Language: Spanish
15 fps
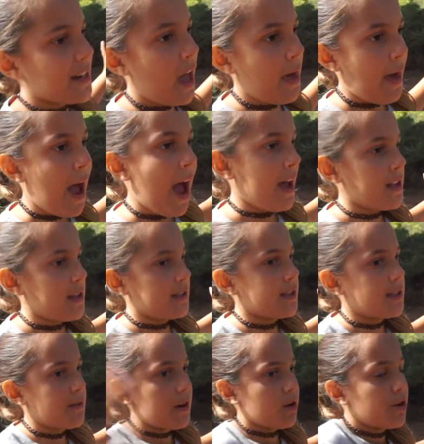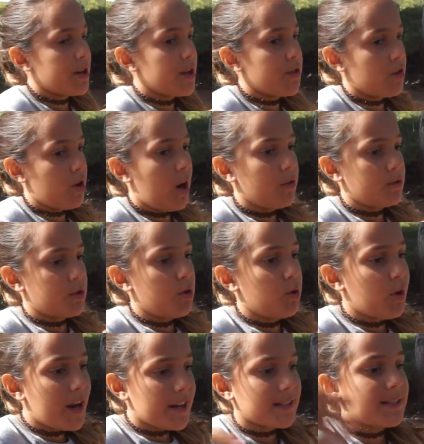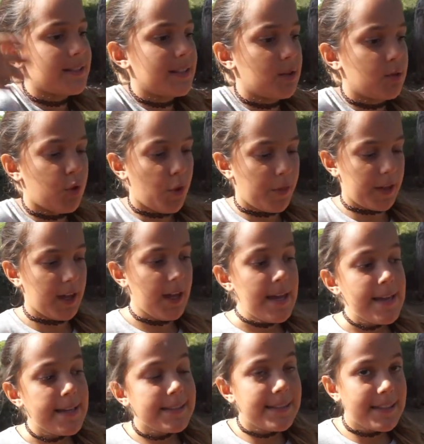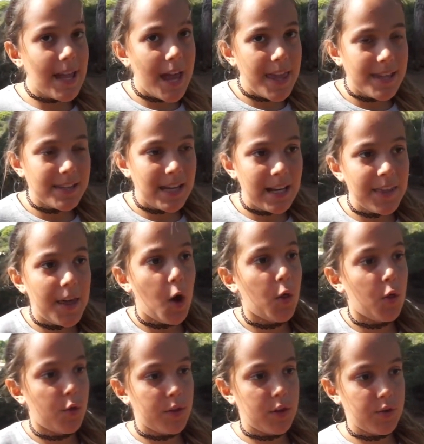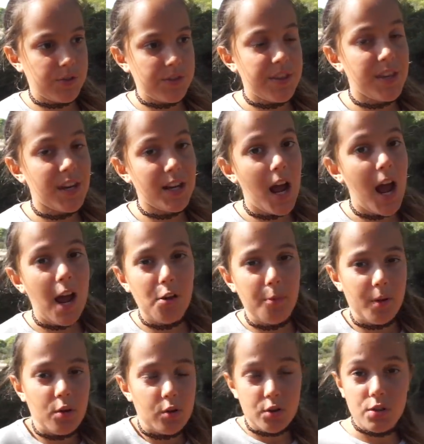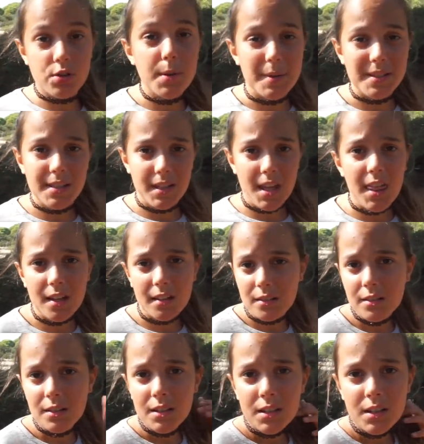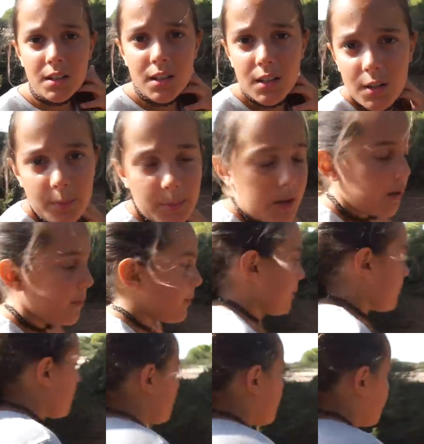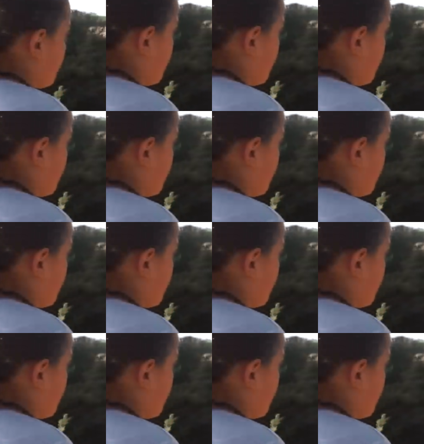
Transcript: nada ahí. Si te vas corriendo a otro lugar donde sí haya salida o donde no esté cerca, a lo mejor no te pasa nada. Bueno, vamos. Bueno, a